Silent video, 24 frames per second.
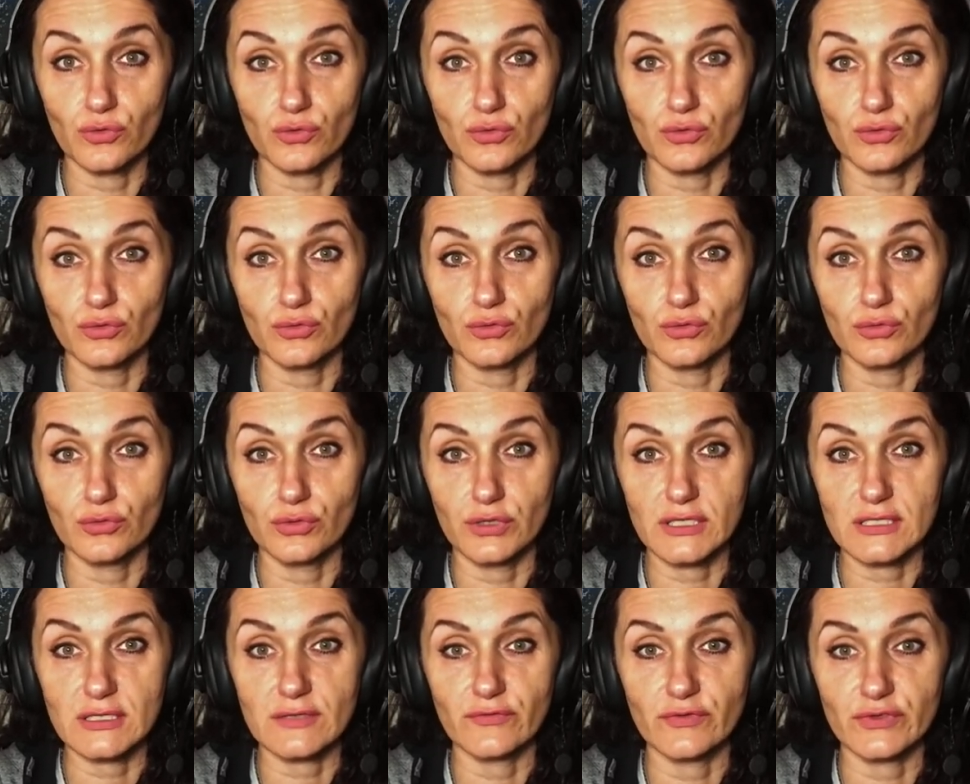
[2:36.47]
э,
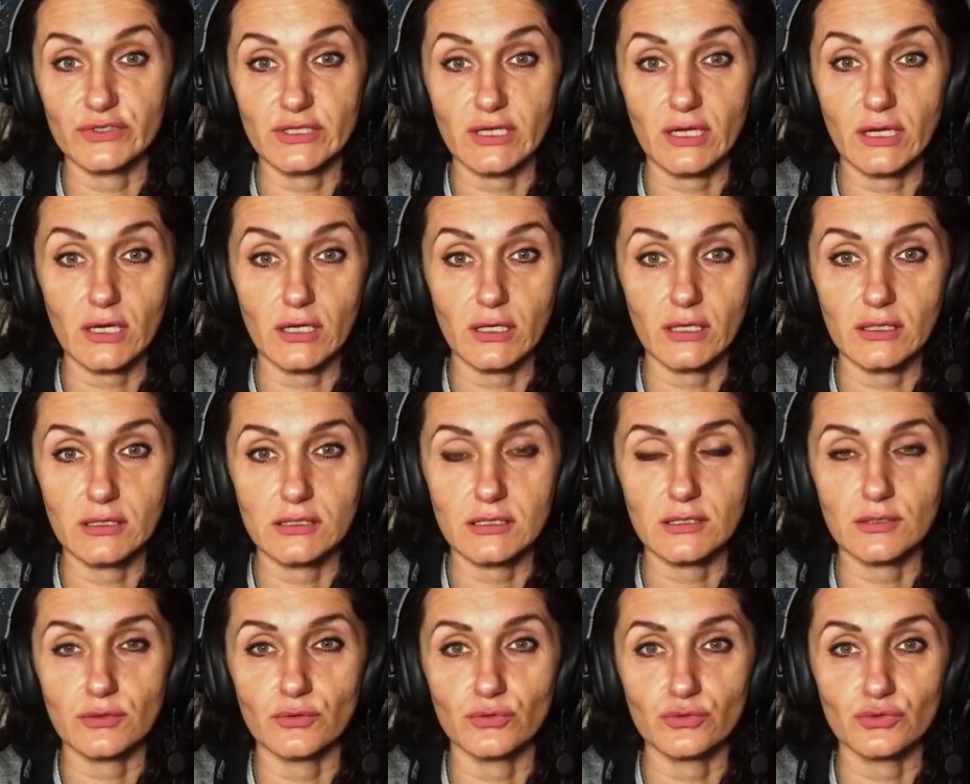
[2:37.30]
если вы за
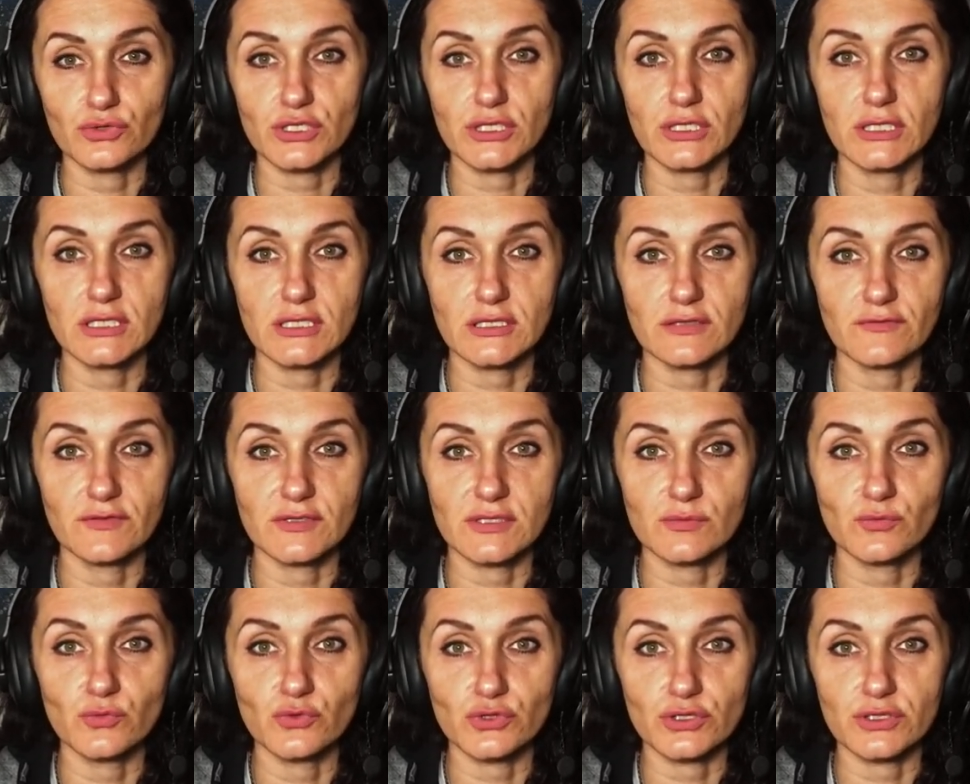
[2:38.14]
границей, уже есть
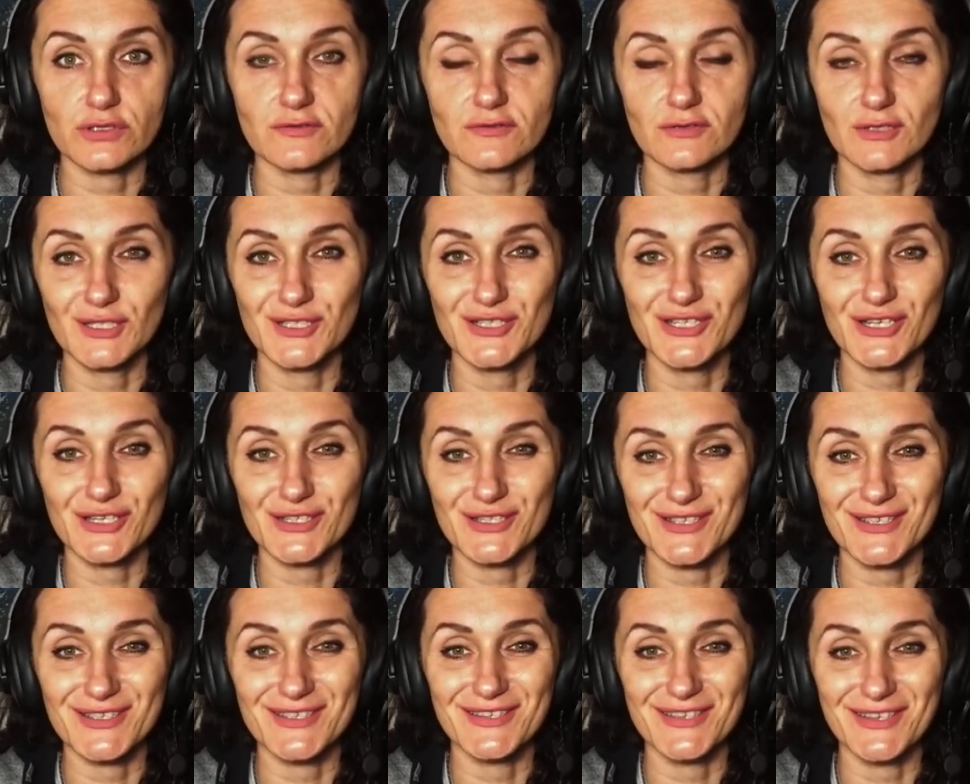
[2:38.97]
возможность
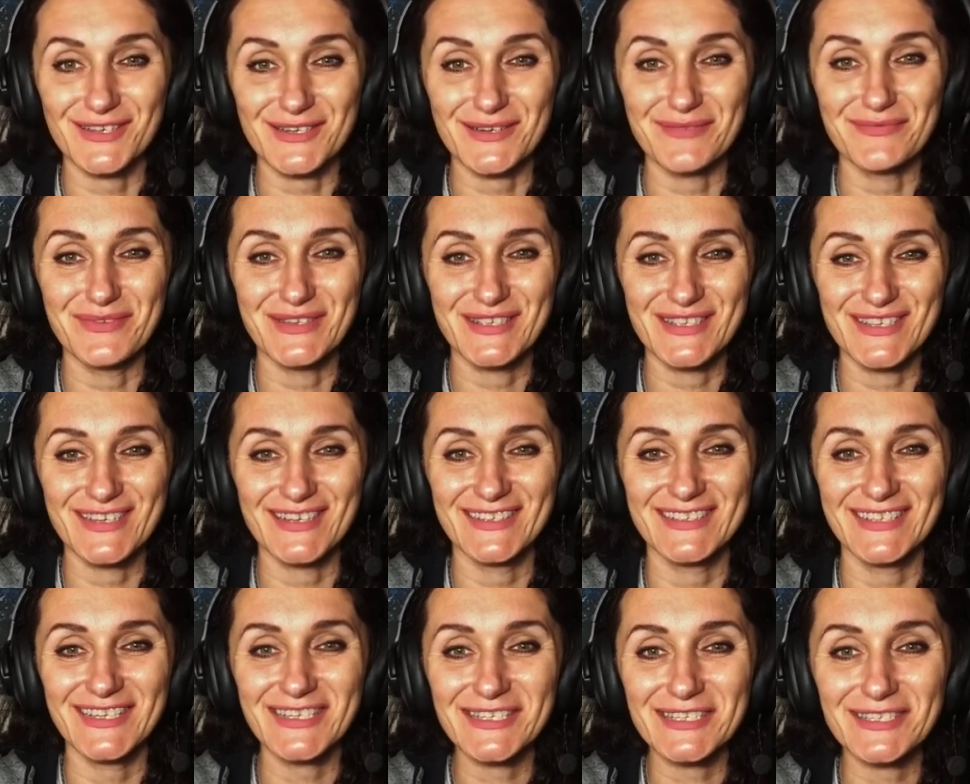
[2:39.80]
встречаться с нашими
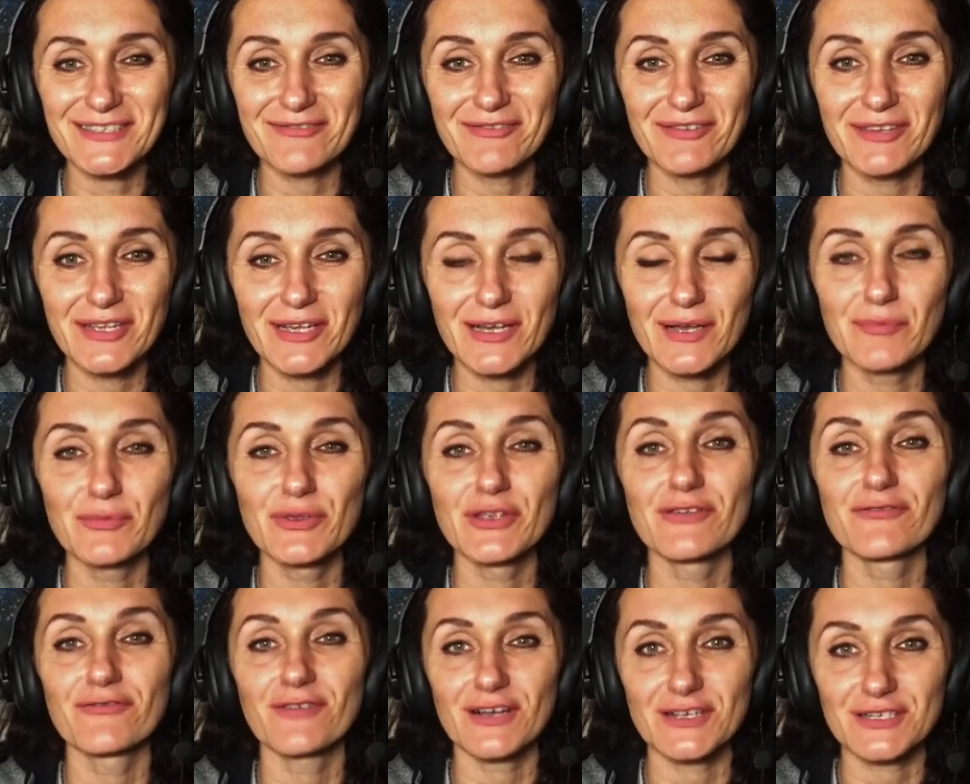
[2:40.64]
соотечественниками,
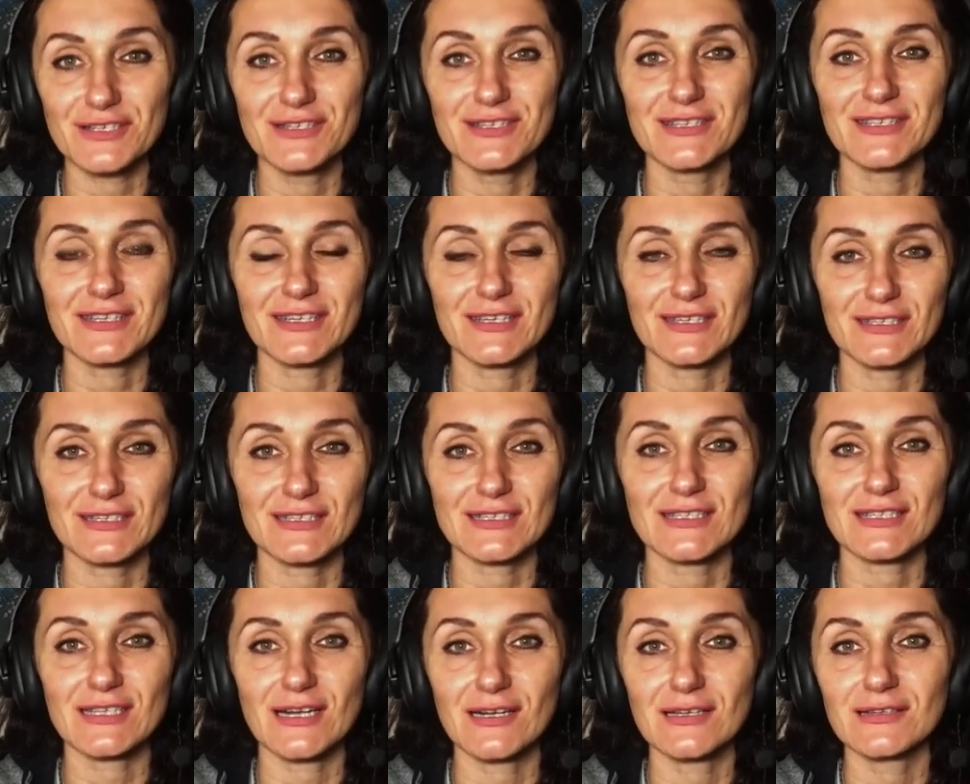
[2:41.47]
неважно из каких
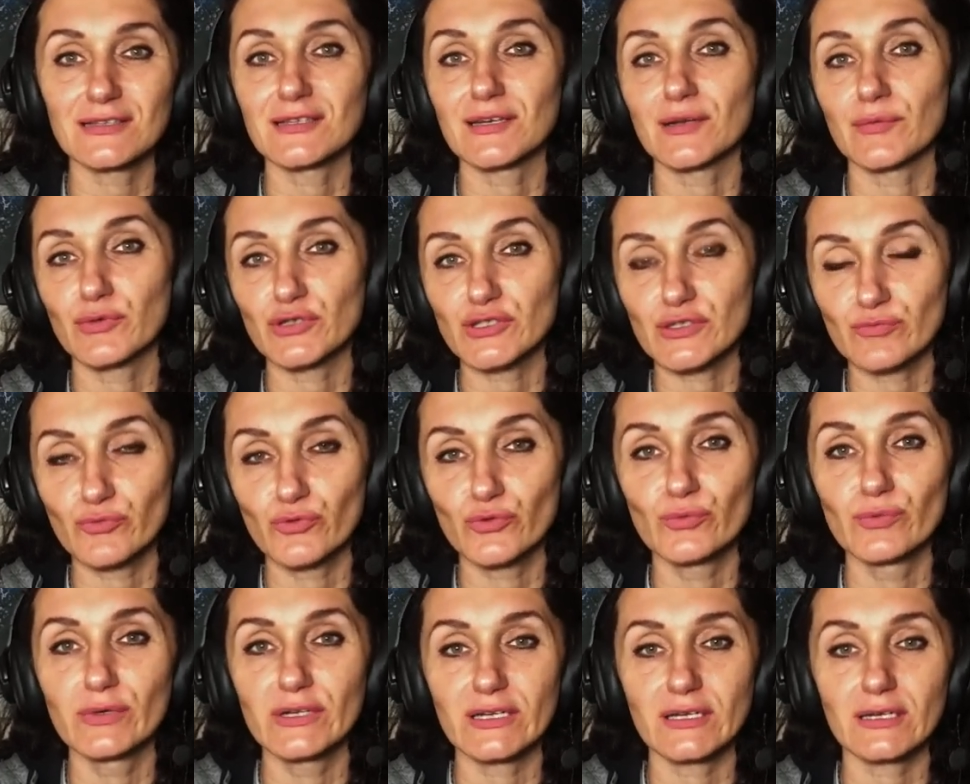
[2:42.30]
стран или
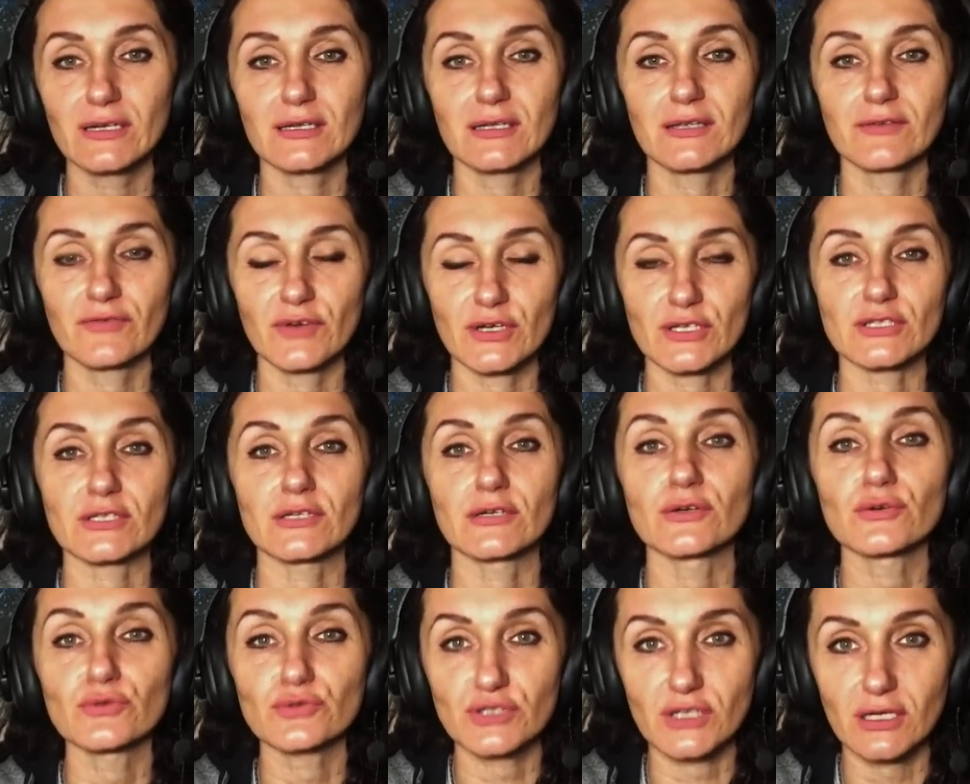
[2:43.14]
республик, неважно,
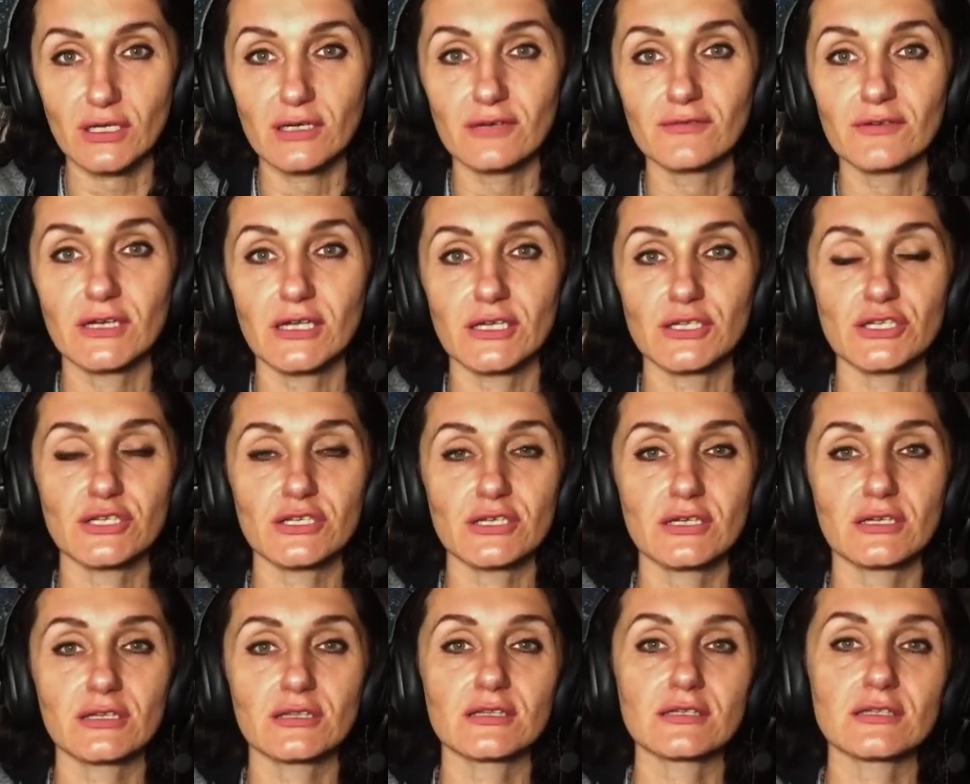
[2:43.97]

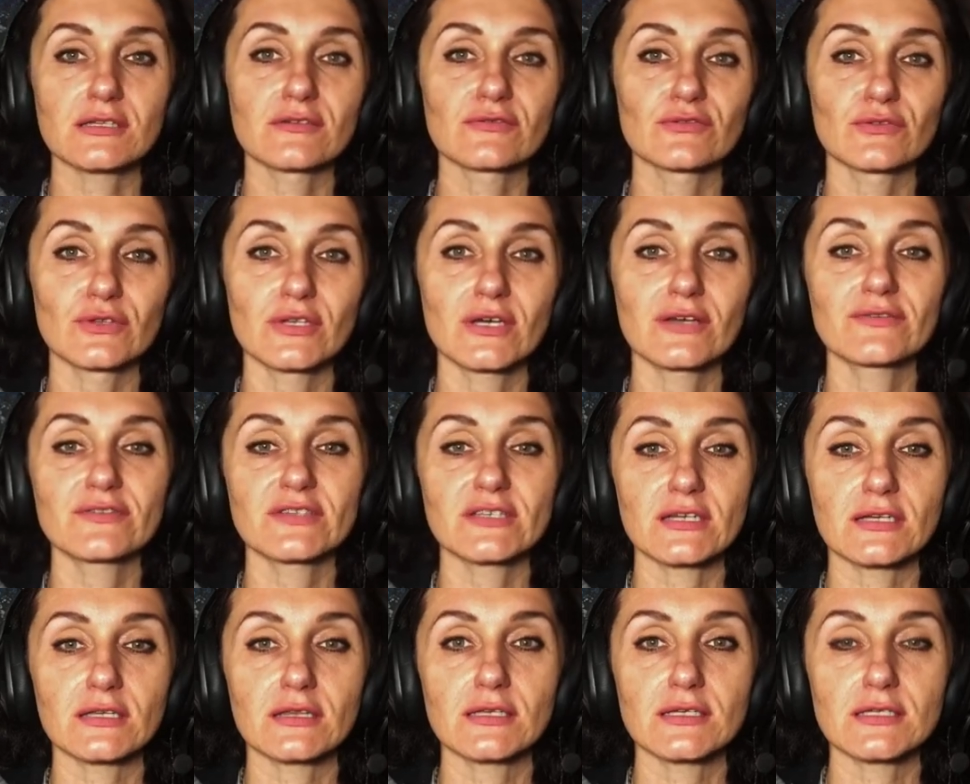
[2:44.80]
русскоговорящие их назову, да,
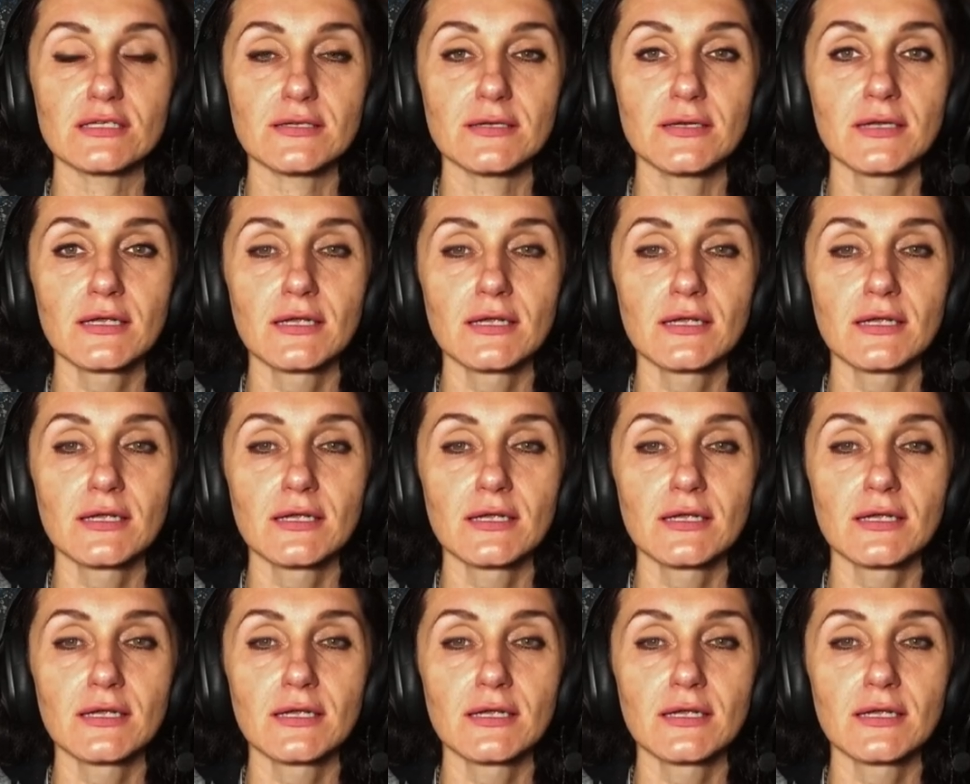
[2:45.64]
всех нас.